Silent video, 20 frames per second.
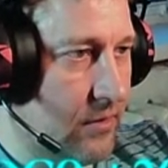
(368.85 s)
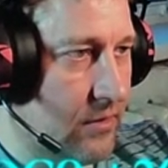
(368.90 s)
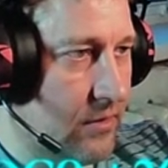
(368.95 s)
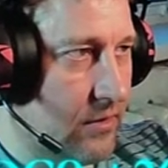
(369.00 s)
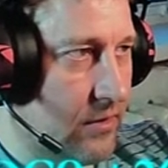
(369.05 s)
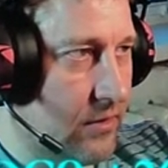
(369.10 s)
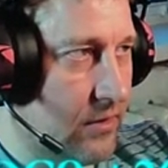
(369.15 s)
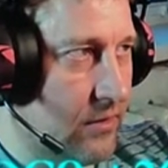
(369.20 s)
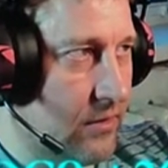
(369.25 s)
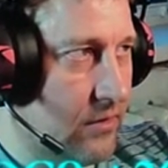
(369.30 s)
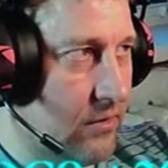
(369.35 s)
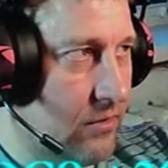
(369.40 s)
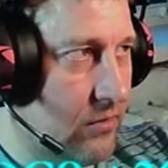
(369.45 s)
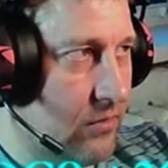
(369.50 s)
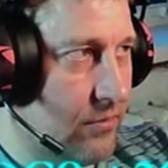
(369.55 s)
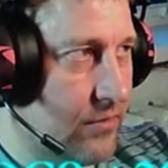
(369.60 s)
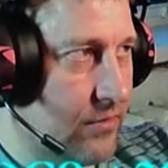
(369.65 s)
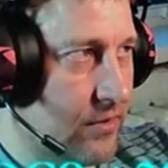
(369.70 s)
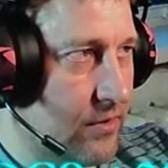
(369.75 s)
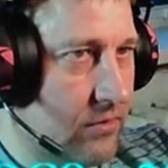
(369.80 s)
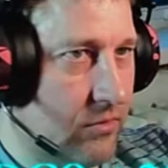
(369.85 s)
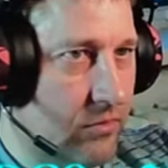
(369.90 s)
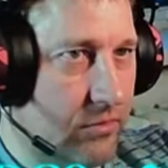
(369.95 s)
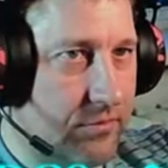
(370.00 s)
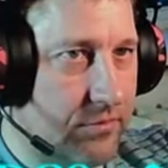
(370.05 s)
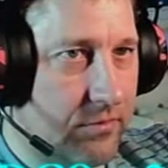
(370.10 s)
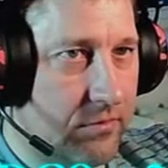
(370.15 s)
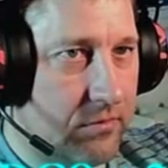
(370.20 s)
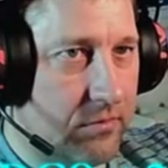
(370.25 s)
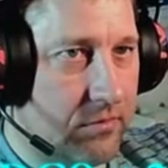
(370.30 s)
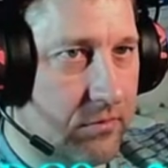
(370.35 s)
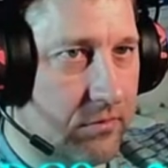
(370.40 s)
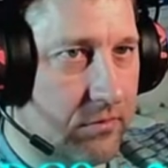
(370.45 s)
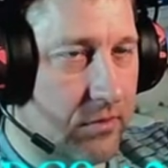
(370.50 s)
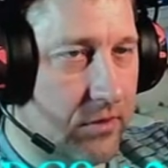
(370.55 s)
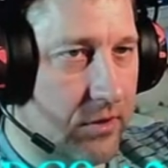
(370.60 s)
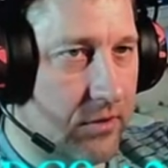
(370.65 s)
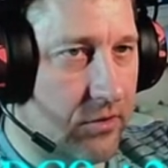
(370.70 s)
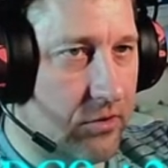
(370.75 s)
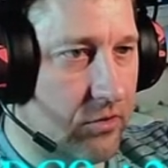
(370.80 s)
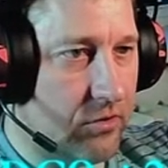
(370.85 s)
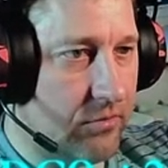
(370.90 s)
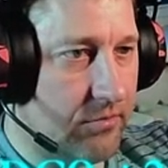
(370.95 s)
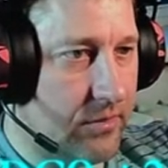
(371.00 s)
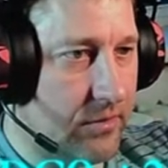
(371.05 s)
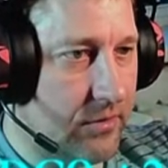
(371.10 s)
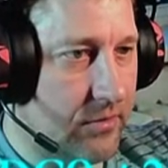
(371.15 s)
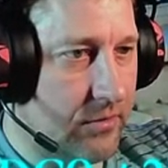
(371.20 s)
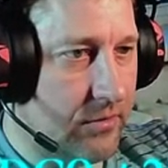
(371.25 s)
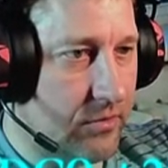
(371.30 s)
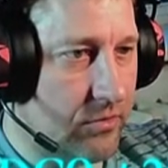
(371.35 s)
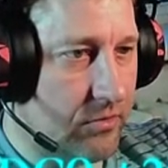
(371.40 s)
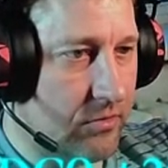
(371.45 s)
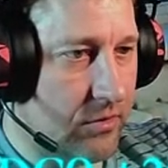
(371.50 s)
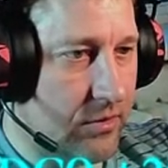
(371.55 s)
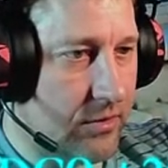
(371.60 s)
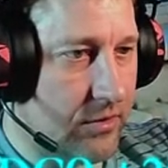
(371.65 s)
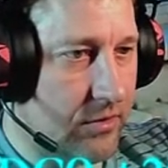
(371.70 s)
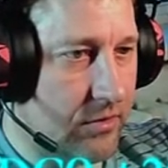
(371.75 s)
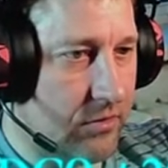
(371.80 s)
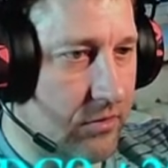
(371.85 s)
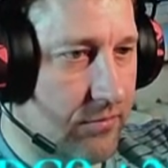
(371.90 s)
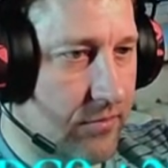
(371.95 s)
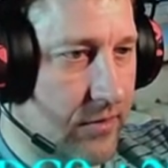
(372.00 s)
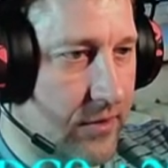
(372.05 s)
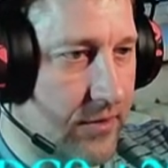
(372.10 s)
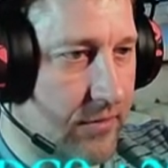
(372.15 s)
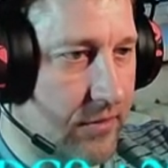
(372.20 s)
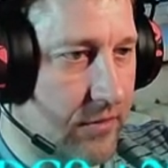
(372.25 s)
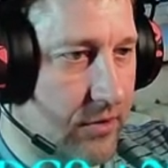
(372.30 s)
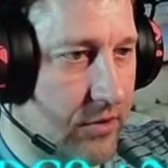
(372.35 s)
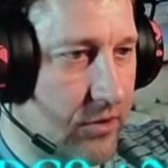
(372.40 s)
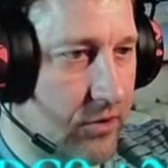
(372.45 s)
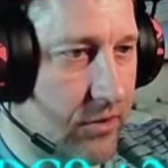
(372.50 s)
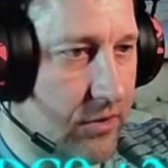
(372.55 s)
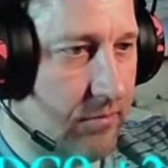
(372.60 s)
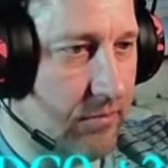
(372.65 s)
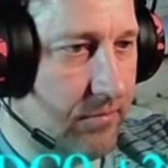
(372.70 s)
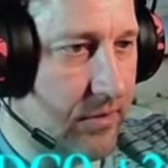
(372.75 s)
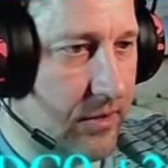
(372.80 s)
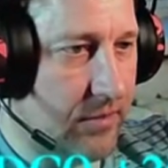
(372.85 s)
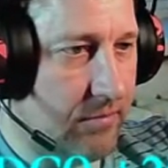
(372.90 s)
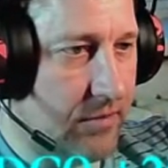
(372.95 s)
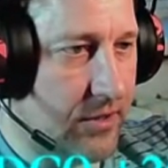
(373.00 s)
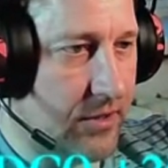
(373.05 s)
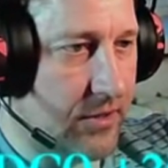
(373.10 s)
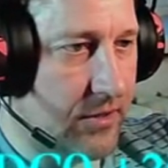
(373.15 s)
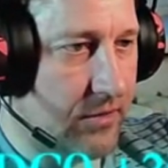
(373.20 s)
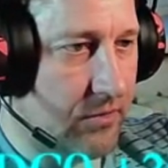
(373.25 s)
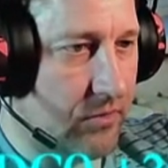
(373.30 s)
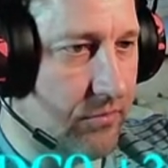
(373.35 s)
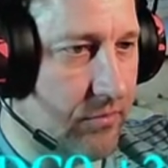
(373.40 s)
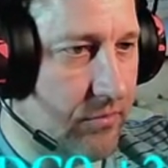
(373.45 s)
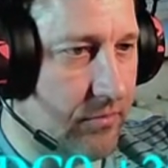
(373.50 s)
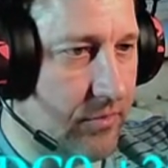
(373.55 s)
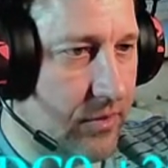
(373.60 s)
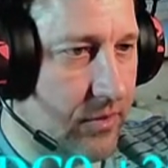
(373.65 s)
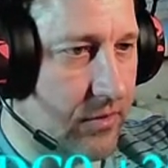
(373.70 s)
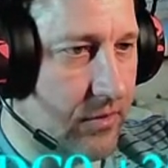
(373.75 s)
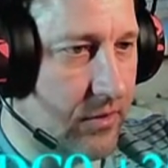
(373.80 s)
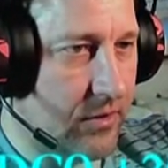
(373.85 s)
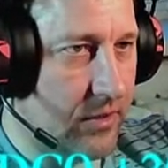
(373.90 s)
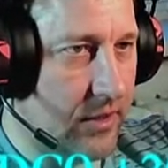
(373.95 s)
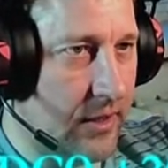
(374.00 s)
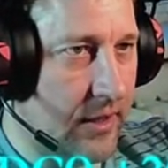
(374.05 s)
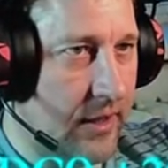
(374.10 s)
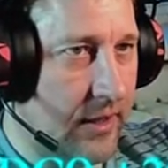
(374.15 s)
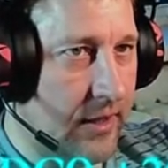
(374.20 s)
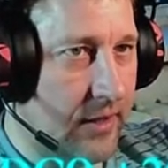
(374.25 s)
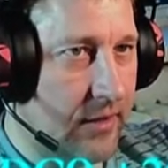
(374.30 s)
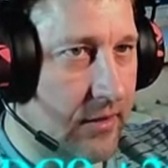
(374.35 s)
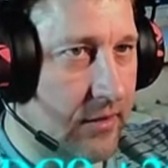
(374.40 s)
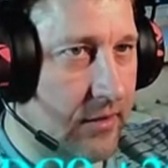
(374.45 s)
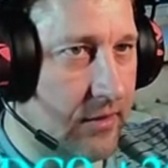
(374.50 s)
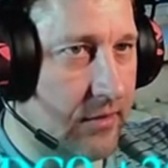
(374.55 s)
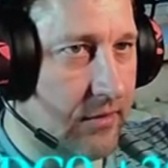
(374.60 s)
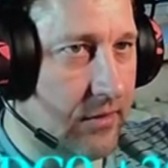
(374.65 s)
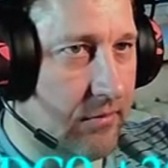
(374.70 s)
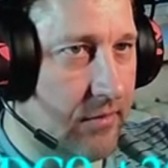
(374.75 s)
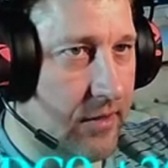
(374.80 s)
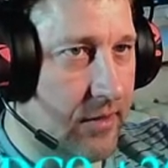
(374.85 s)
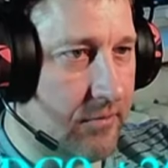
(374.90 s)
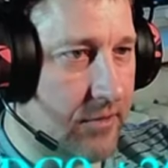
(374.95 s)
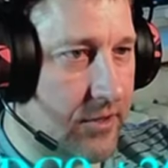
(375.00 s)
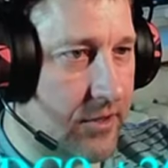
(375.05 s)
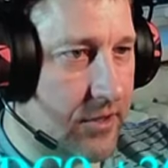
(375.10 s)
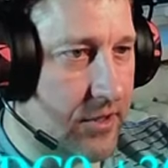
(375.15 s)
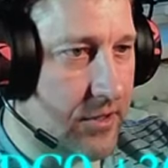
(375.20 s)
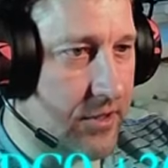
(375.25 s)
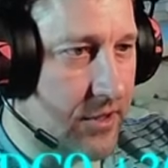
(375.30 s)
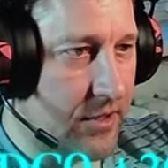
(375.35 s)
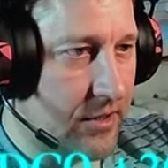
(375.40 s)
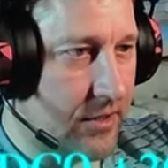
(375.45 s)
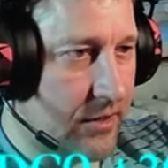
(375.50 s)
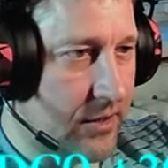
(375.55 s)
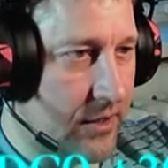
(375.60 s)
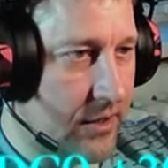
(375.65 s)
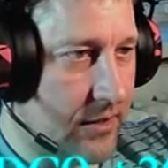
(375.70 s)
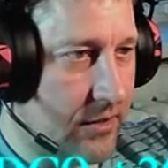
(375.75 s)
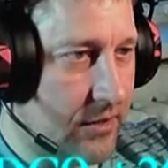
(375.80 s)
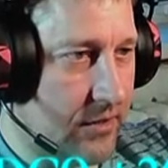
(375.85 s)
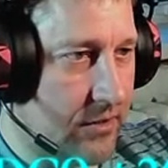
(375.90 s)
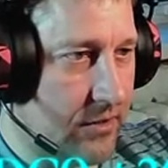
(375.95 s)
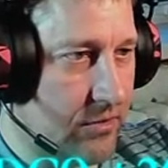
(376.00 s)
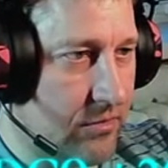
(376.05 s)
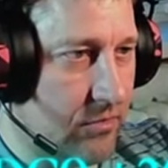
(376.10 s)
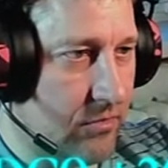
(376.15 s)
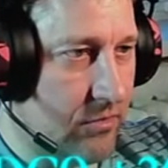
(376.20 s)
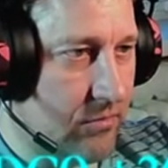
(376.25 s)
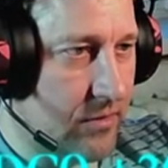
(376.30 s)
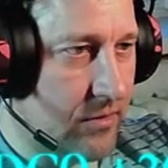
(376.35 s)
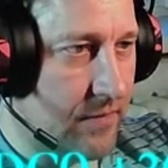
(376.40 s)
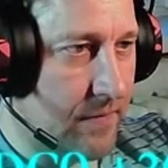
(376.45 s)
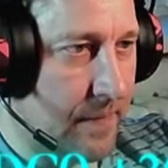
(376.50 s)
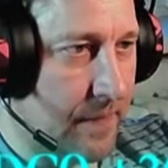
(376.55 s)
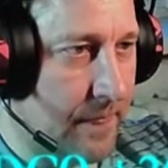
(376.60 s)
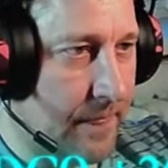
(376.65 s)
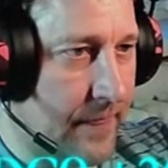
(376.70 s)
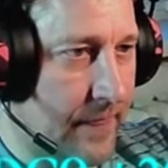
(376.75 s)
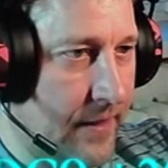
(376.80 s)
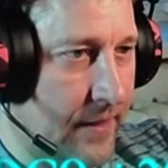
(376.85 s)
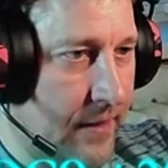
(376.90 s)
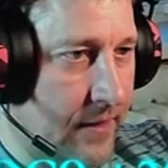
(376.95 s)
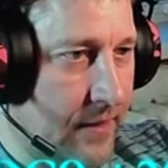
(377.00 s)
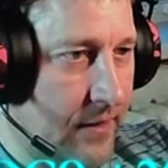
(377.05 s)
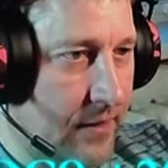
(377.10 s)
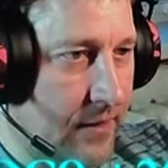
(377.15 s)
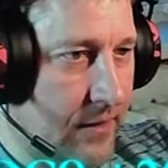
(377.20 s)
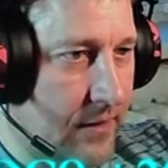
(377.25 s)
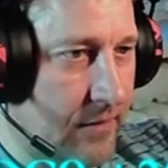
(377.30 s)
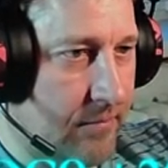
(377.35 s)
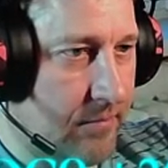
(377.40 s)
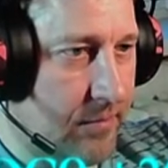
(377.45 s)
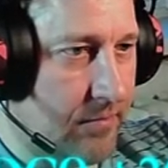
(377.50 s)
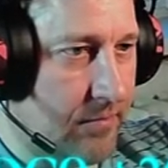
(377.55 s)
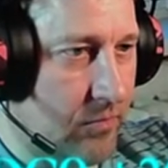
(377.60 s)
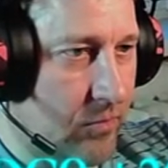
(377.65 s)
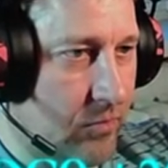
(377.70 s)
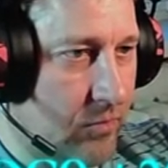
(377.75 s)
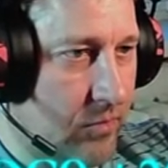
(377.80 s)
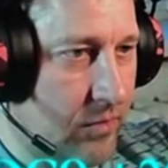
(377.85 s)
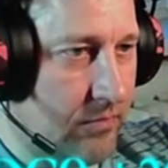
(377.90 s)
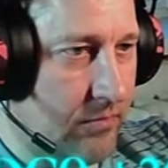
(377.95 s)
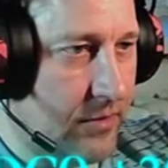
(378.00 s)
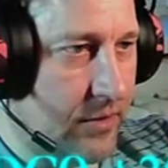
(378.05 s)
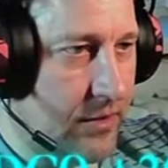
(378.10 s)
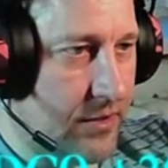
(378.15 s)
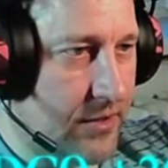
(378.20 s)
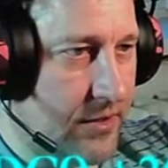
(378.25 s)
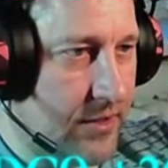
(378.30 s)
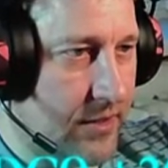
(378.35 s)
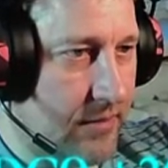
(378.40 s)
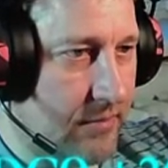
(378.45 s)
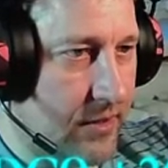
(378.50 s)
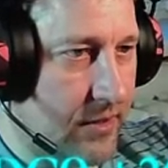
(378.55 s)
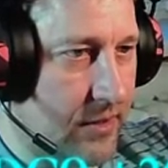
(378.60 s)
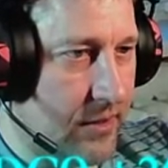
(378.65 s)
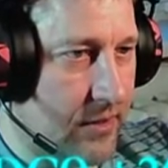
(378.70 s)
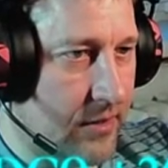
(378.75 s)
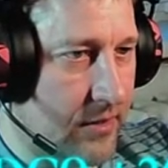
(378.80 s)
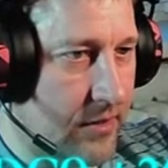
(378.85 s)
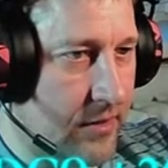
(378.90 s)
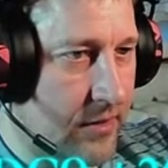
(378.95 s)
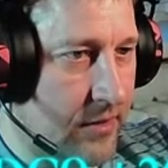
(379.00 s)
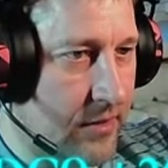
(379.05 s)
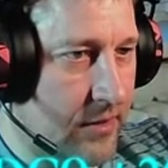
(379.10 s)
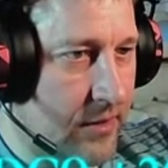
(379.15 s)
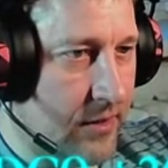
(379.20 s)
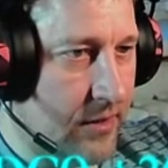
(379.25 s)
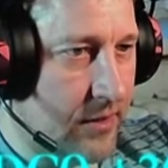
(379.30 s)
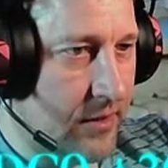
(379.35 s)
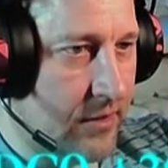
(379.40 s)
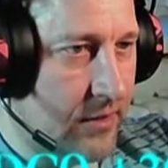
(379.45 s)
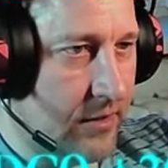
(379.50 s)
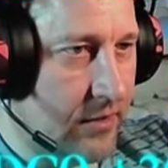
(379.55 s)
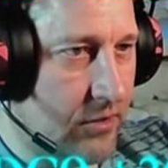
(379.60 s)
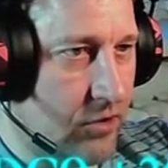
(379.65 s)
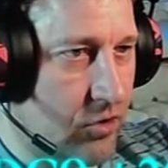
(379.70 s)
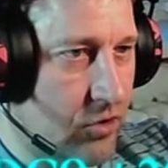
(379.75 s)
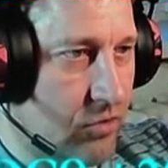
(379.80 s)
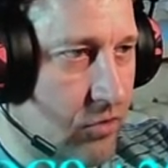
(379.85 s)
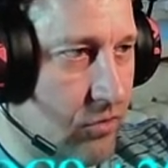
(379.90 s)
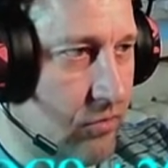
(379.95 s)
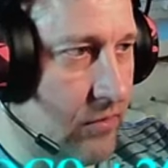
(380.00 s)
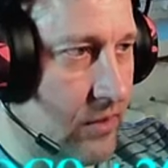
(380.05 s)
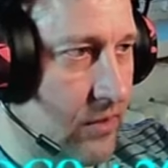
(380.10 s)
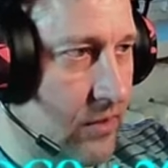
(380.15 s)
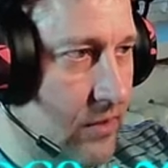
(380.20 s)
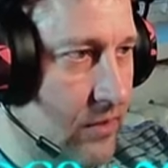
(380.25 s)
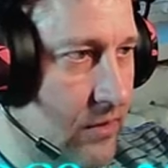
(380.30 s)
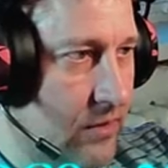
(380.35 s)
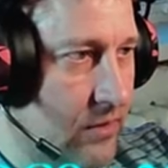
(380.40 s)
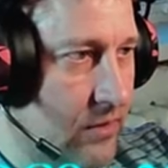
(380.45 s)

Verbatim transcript: Скинов, скинов. Ну, так, что по... Сколько скинов? Раз, два, три, четыре, пять. Пять скинов у меня, да? Так, давай мы сейчас контракты и снова а, попробуем три самых дешевых.